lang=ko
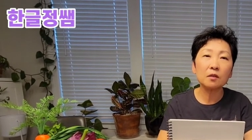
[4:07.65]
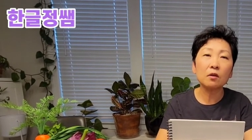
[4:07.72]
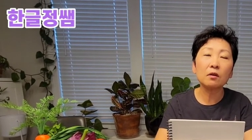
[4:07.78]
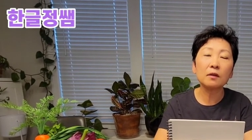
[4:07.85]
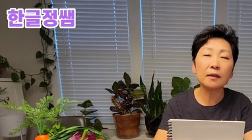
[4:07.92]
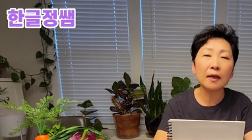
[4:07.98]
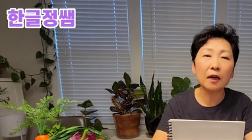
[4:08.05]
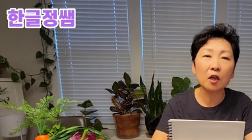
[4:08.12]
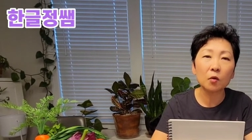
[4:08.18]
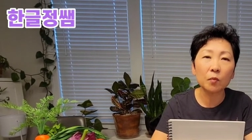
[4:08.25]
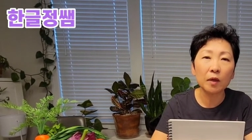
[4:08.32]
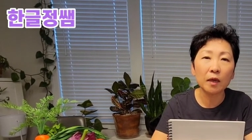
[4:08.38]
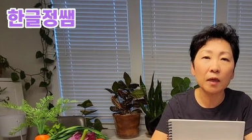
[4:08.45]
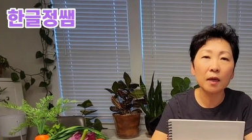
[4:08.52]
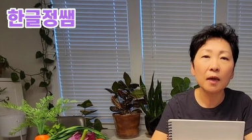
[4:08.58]
적은
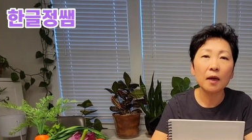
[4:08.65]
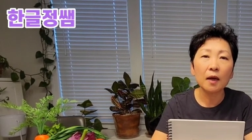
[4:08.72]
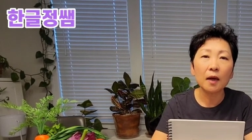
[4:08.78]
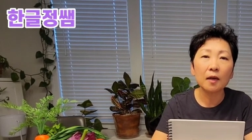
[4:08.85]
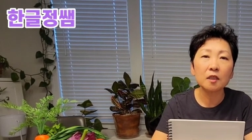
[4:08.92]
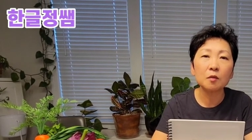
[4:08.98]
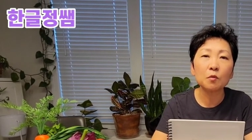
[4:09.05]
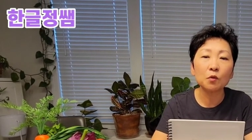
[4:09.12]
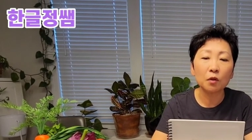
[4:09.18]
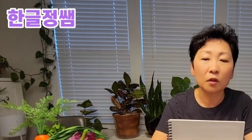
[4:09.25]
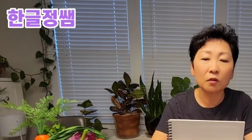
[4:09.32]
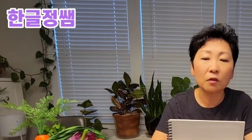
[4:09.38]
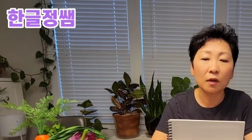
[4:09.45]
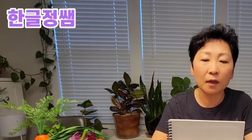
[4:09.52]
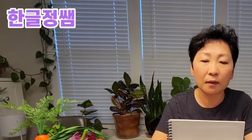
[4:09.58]
다음에 하시면 될
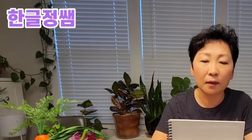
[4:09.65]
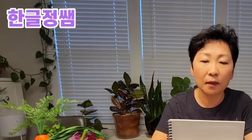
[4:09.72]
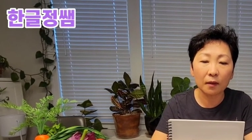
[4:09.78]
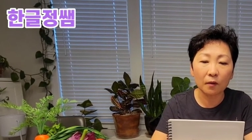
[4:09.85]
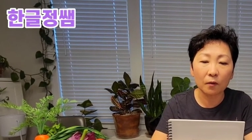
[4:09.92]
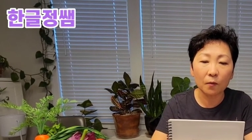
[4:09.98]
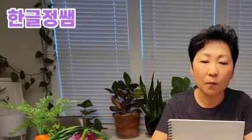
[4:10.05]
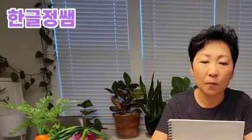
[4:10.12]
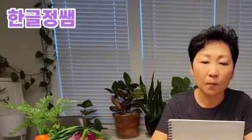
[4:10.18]
것 같아요.